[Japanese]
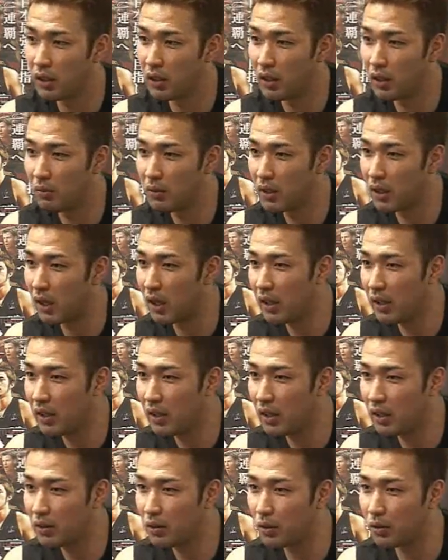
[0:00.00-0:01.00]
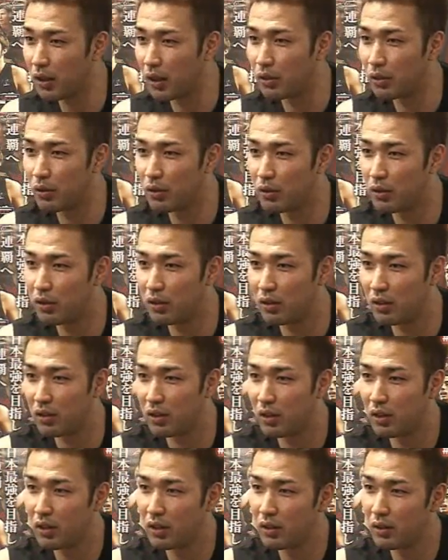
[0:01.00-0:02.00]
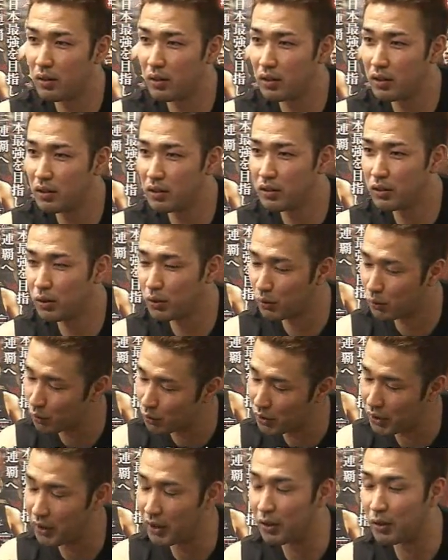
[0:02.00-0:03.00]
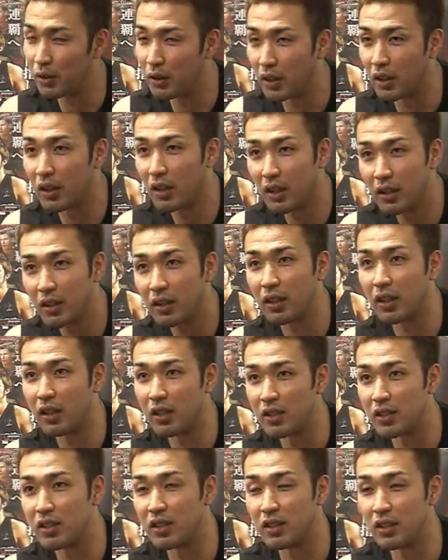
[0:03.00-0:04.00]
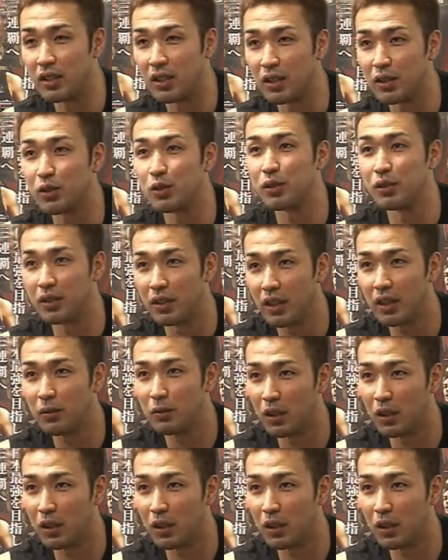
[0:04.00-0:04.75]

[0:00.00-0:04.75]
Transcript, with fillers: んででまだハイカットだとちょっと動きにくいかなって感じがするんで